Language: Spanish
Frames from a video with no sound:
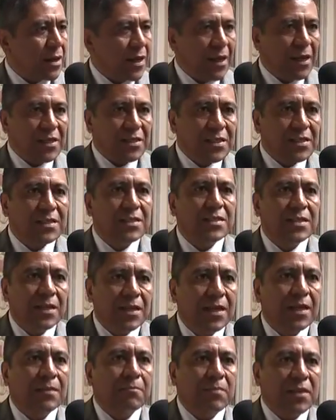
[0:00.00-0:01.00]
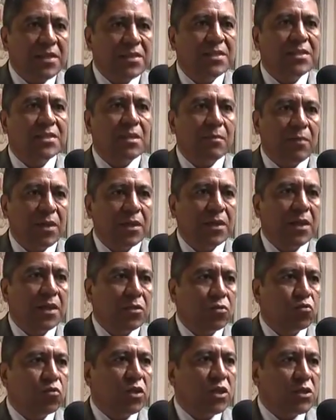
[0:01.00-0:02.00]
que es precisamente
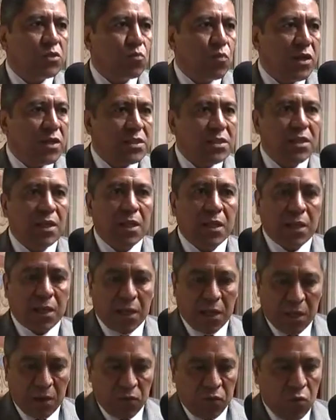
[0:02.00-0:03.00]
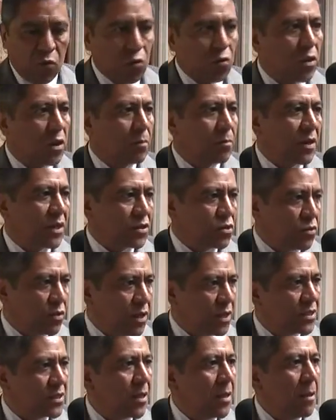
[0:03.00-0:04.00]
el turismo es que el flujo de
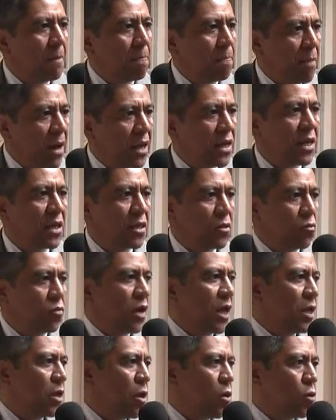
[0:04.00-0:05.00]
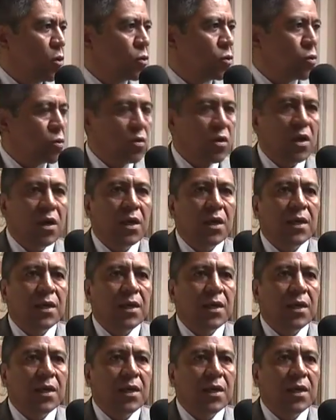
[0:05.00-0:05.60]
personas vaya de un lado a otro